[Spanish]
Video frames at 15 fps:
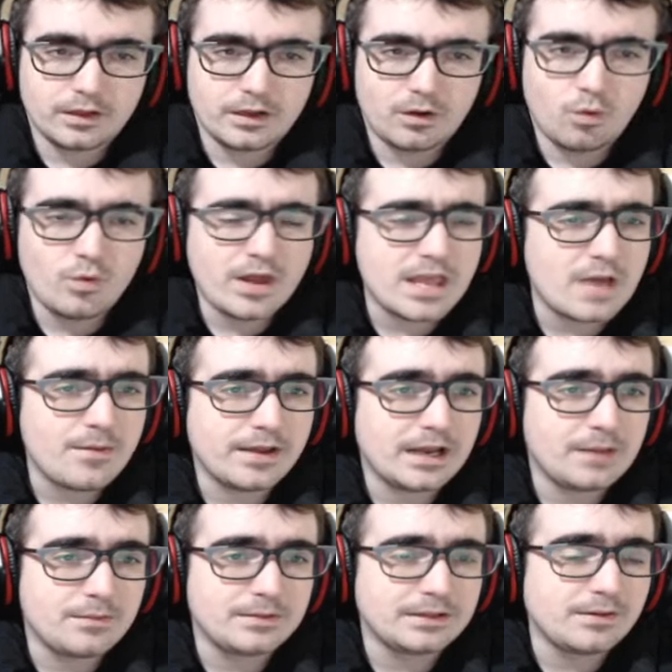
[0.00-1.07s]
una llave que
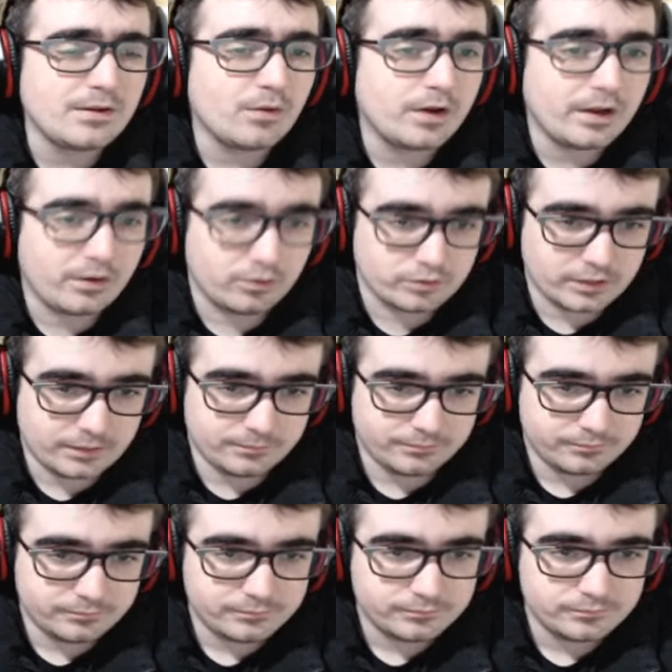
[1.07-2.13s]
le permite abrir cualquier cosa.
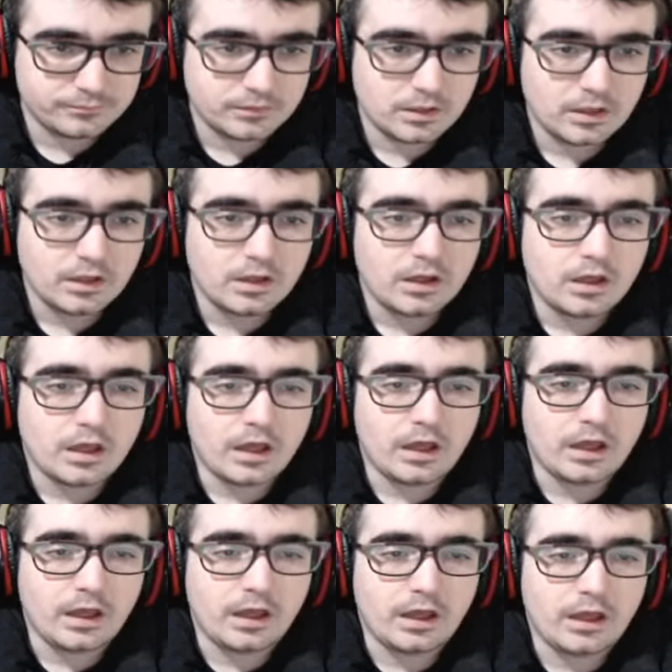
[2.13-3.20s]

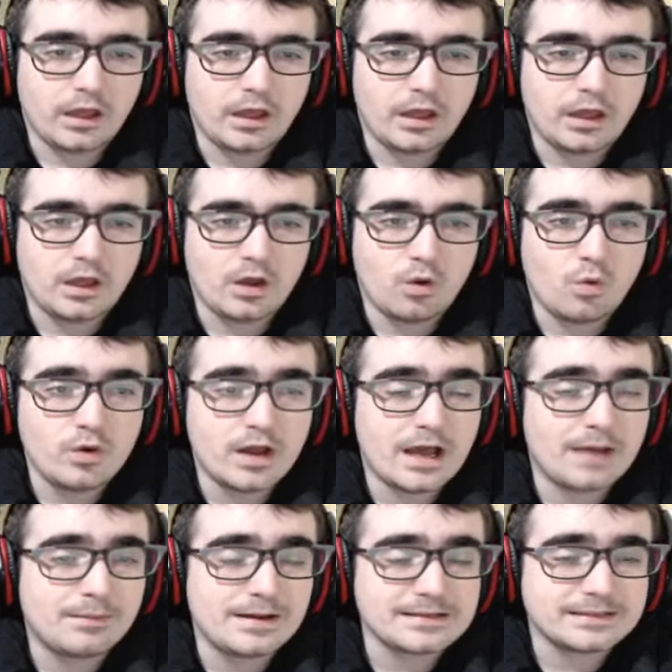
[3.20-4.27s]
Eh,
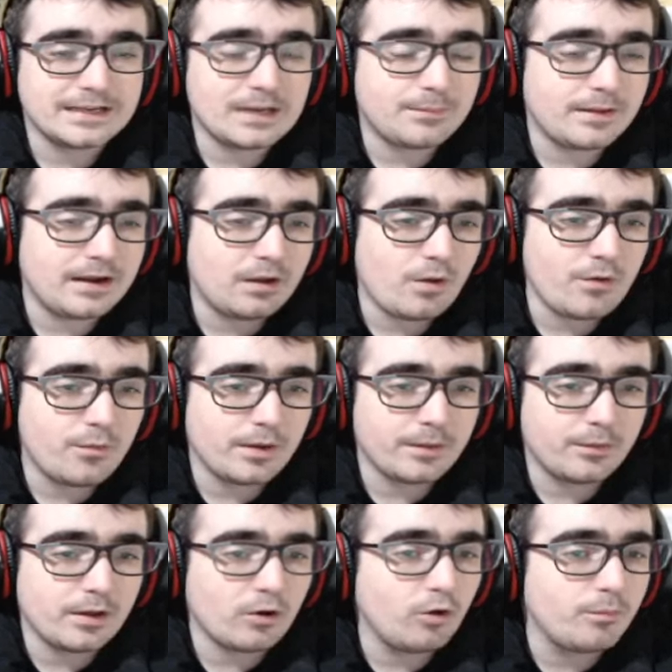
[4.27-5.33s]
una máscara para la waifu para que
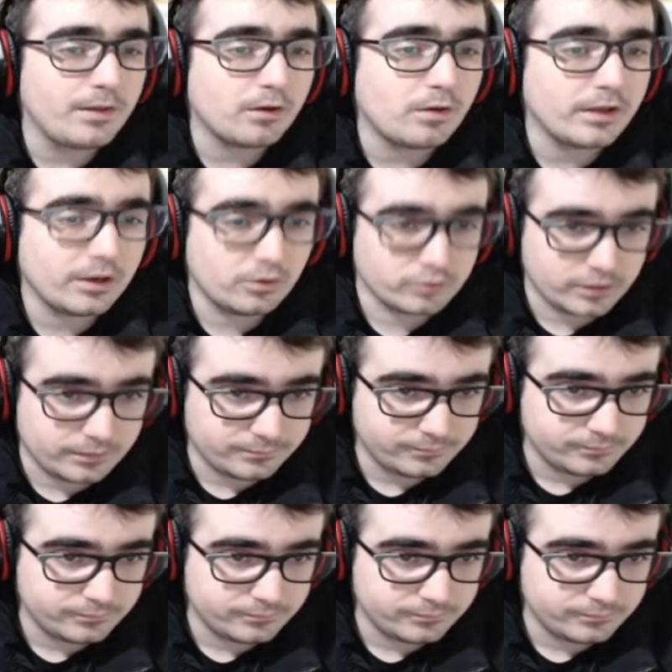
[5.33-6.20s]
pueda golpear cualquier cosa.